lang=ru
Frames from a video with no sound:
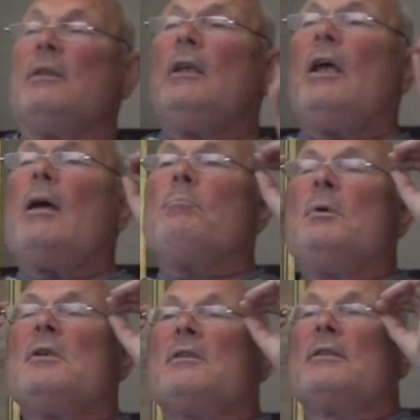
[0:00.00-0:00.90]
не
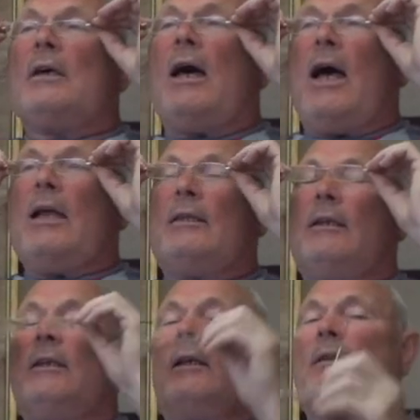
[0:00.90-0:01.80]

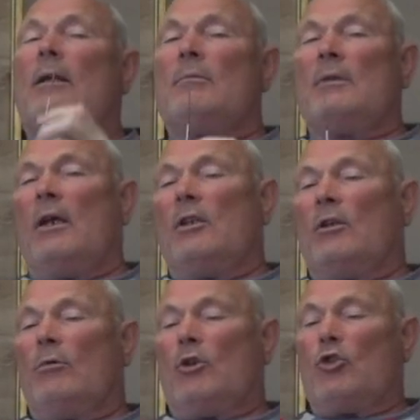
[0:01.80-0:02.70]
обязательно, там,
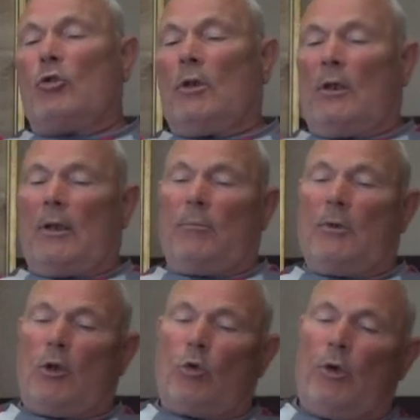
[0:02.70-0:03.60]
знаете, вот что-то там
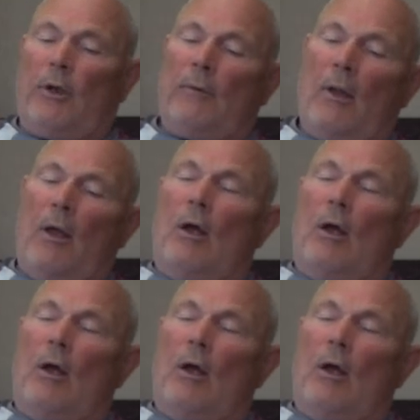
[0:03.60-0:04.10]
такое,